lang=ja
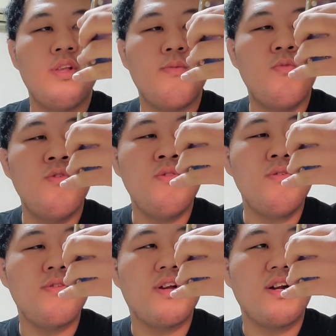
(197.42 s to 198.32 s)
なんかもう
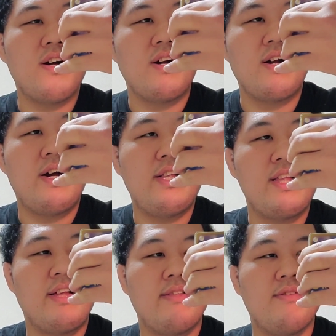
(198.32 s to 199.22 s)
ちょっとなんか変え
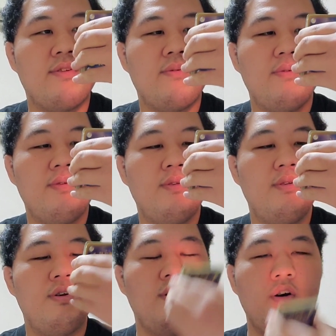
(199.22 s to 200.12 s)
てたんですよね。
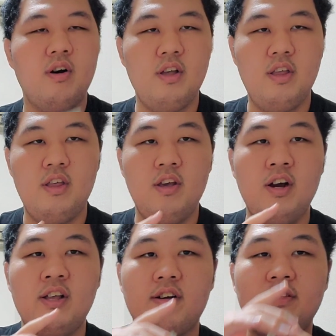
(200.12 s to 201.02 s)
意
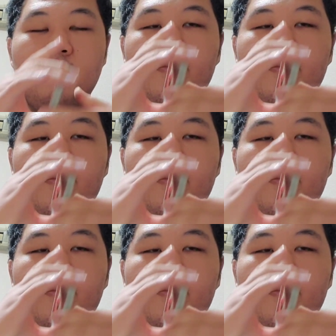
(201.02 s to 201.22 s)
外なんか